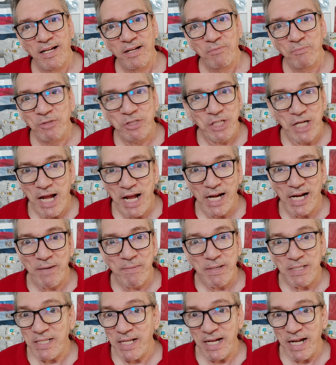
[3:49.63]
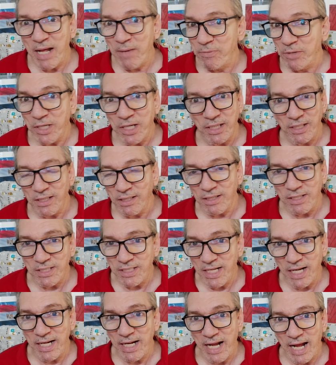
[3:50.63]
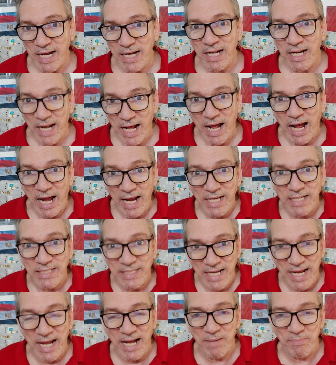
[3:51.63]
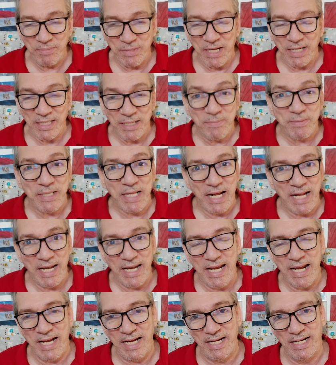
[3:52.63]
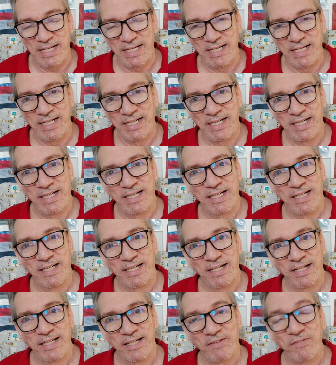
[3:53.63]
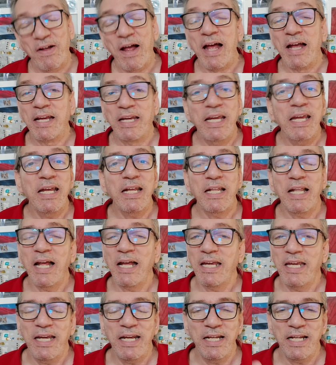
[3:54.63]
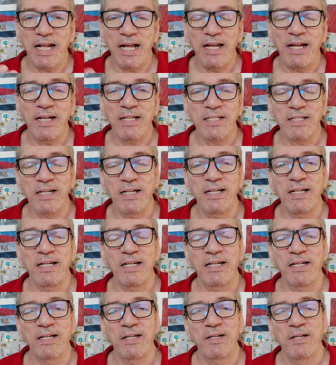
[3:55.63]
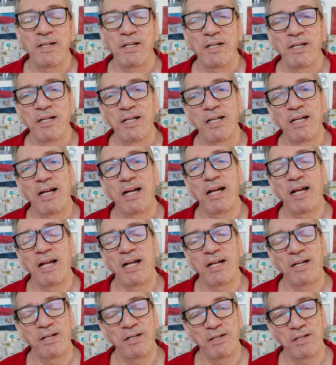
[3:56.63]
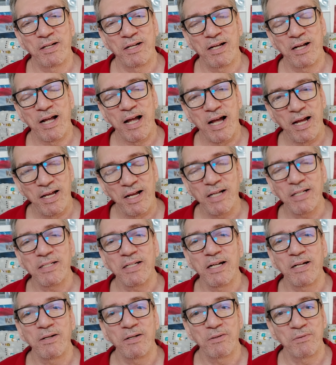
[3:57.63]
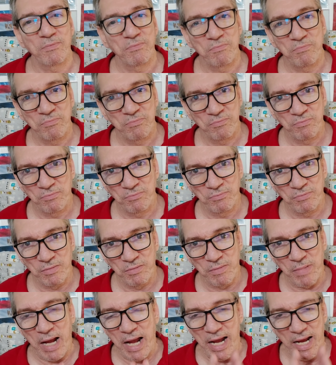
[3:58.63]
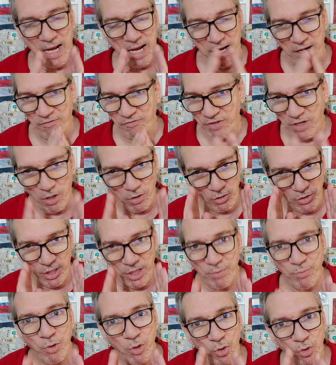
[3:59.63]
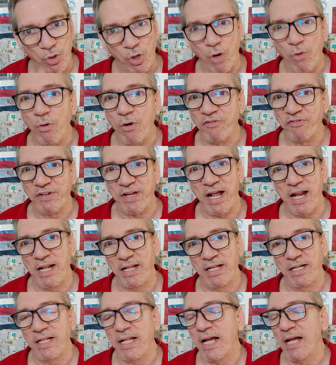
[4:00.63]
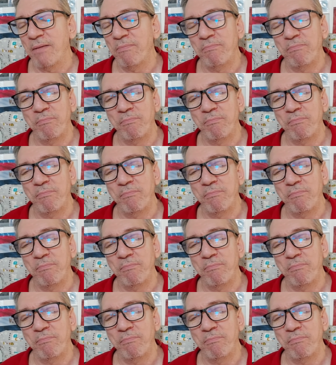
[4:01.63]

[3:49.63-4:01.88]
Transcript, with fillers: مش حاجه مثلا امريكا تقدر تستغنى عنها لا عايزاها بتعتمد عليها فاكيد اكيد هيحصل آه، آه، هيحصل هيفتحوا الطريق بالقوه في كندا ده